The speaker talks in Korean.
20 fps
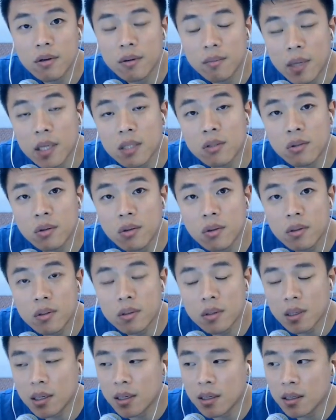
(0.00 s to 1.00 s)
맞죠?
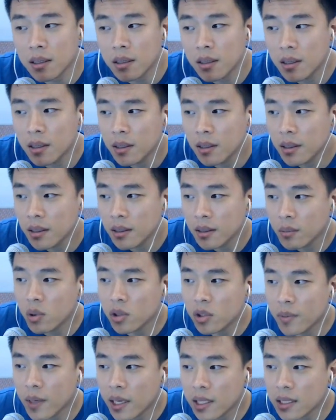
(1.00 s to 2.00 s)
상황
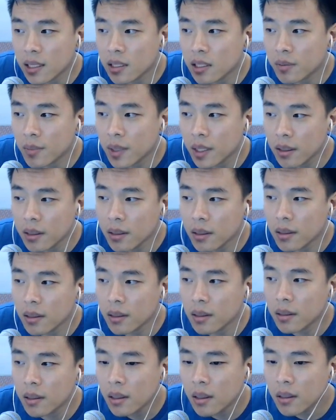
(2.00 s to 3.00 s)
보시면 아시겠지만
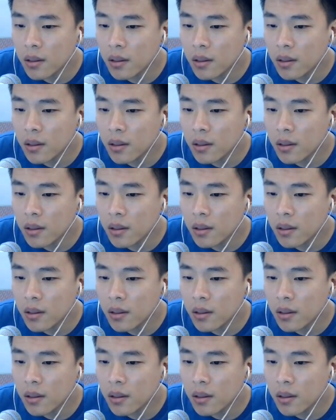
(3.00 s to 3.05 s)
예,